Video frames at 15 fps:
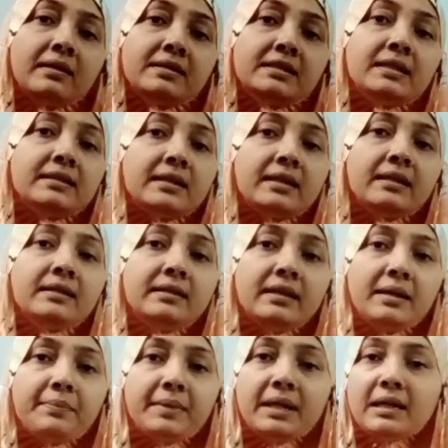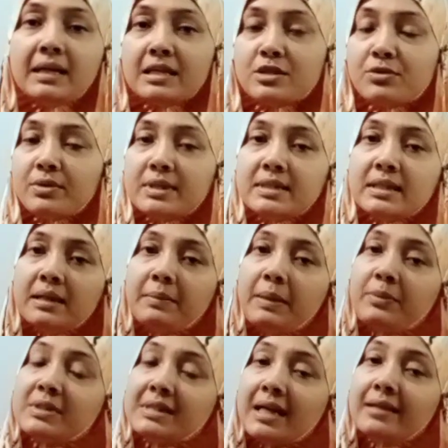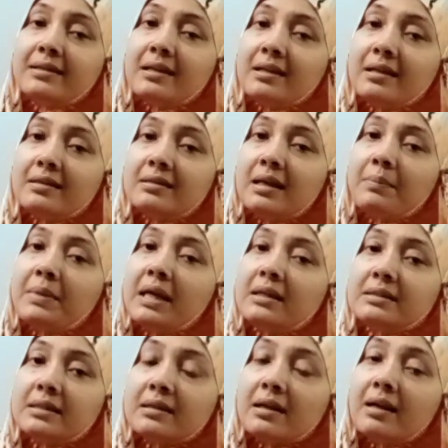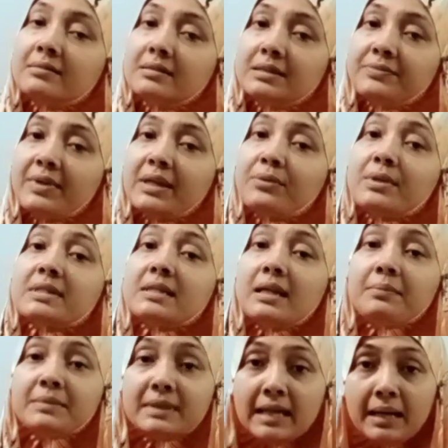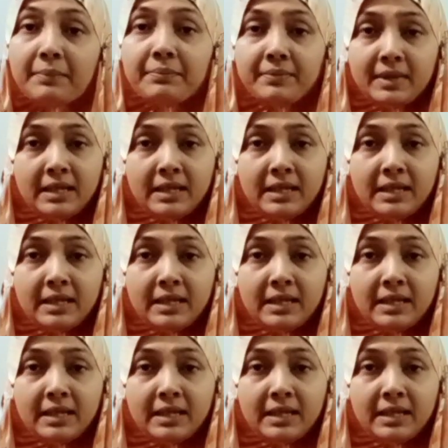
সেটাকে নিয়ে আমরা কাজ করেছিলাম এবং চাহিদার ক্ষেত্রে আমরা সেটাকে আইডেন্টিফাই করেছিলাম দাম